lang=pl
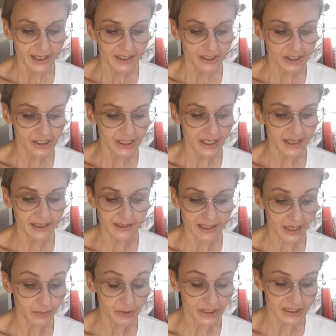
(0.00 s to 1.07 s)
że,
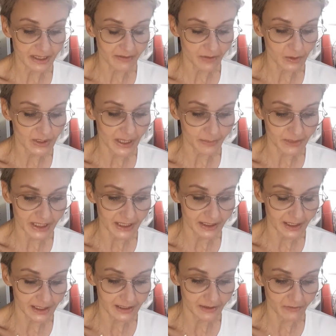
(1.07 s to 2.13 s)
jak przyznawał sam
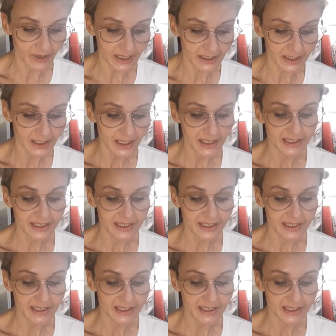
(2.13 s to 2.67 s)
zainteresowany,